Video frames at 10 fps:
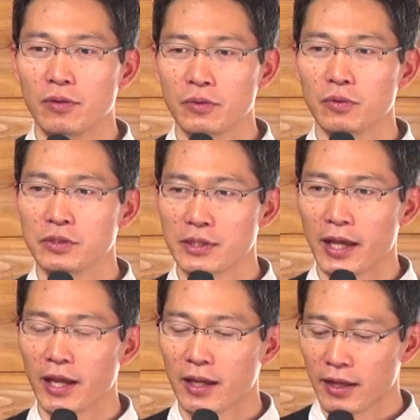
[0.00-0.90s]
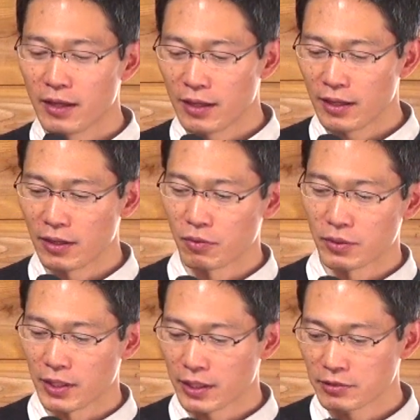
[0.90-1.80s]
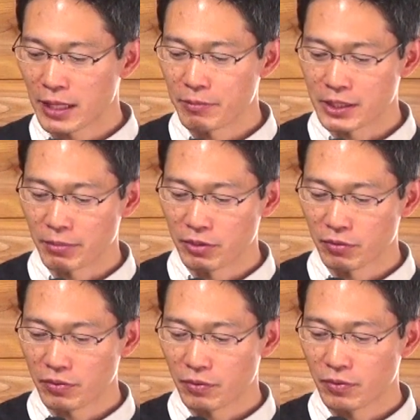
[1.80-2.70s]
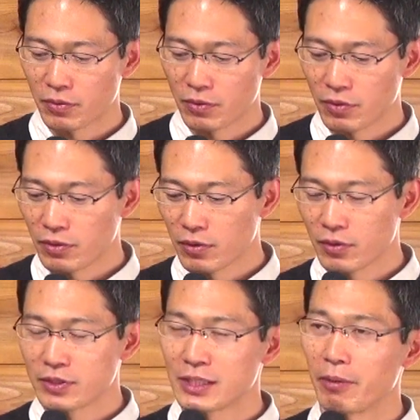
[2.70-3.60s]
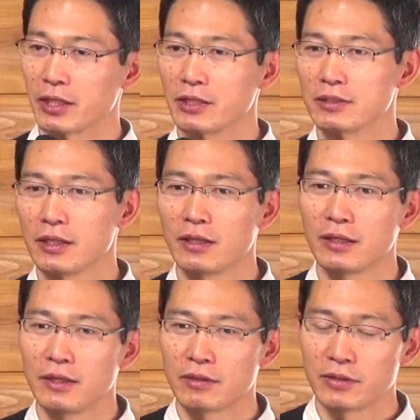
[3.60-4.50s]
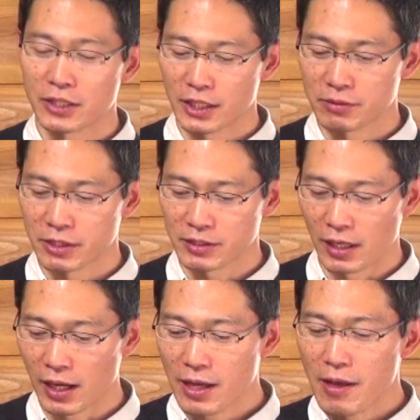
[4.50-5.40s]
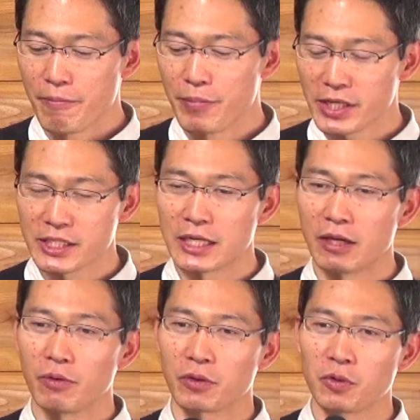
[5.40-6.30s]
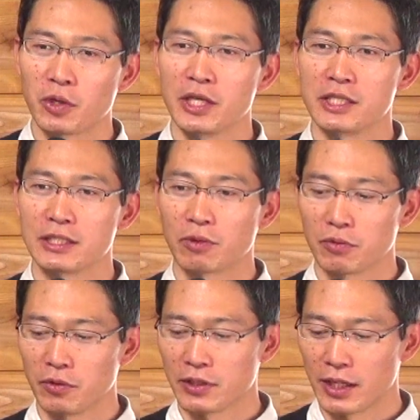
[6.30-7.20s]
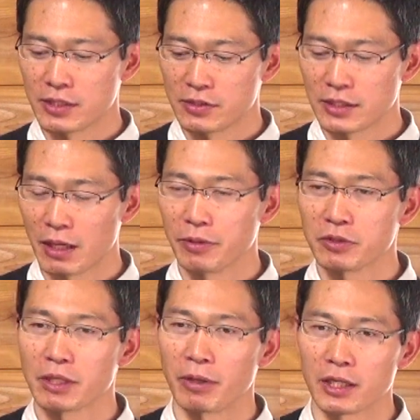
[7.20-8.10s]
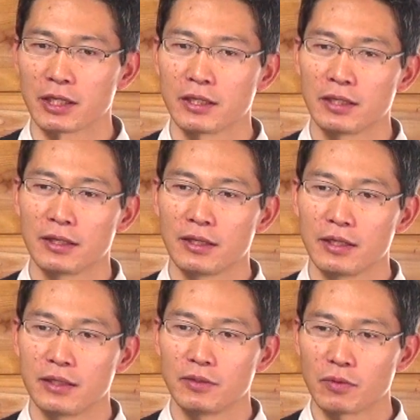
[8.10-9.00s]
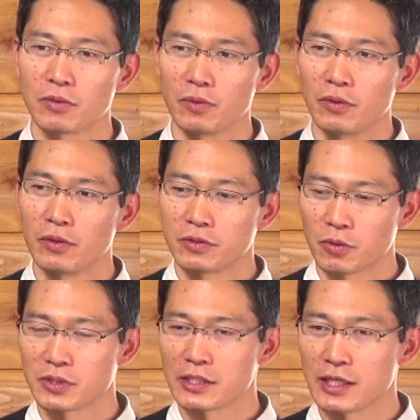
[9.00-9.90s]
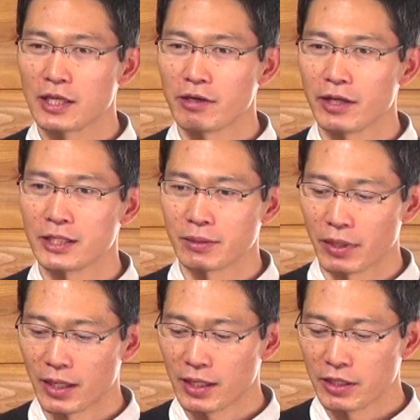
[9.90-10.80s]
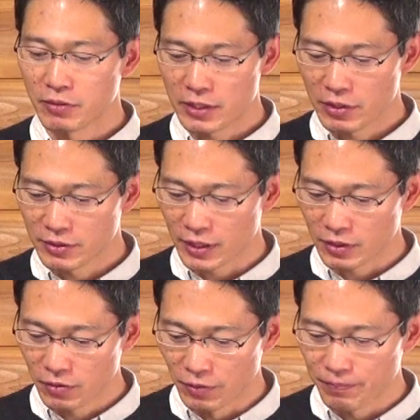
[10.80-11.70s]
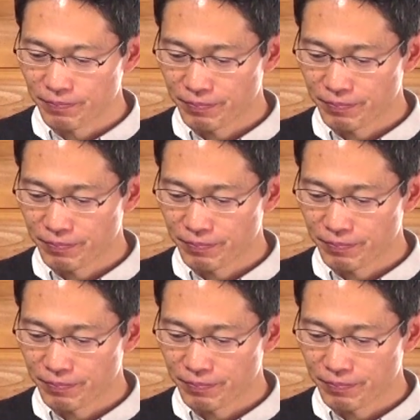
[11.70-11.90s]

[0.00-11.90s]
を通して、え行われる神様の裁きですね繰り返しますがメシアを拒否したことに対する神の裁きのことを直接的にはイエス様言ってるんだけど、